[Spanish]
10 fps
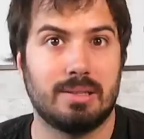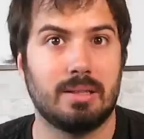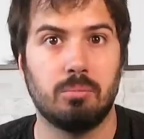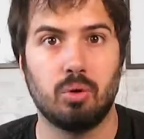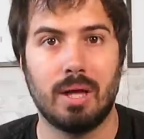esta
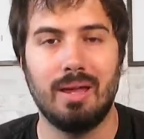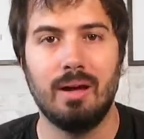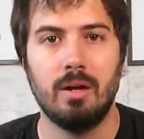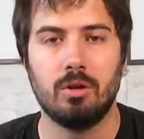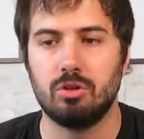
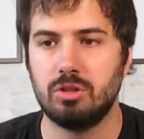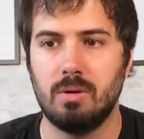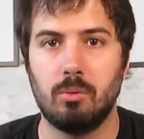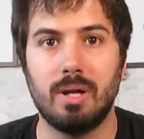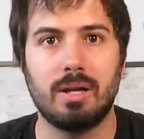temporada, con
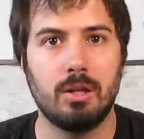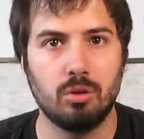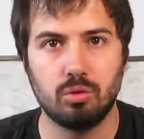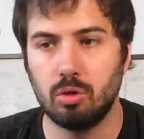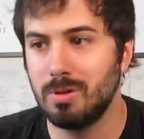Chima Moneke,
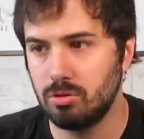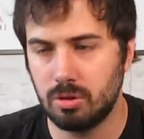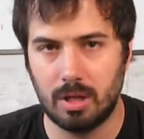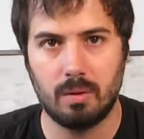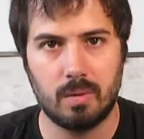Joe
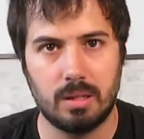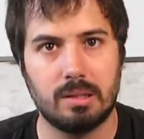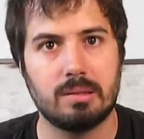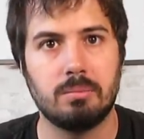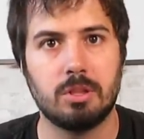Thomason, que ha ido a Ceni
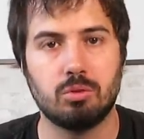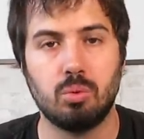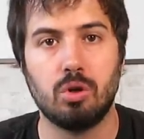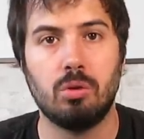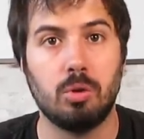de San
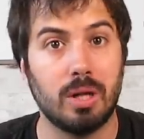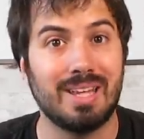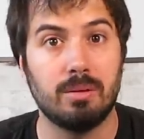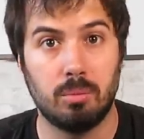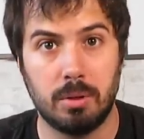Petersburgo.
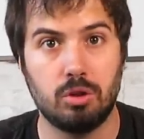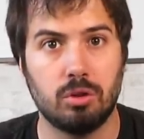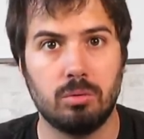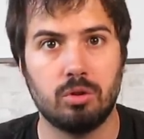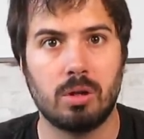Moneke, de
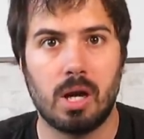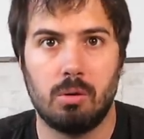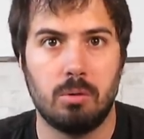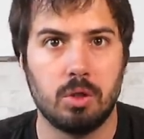momento, en el momento que grabo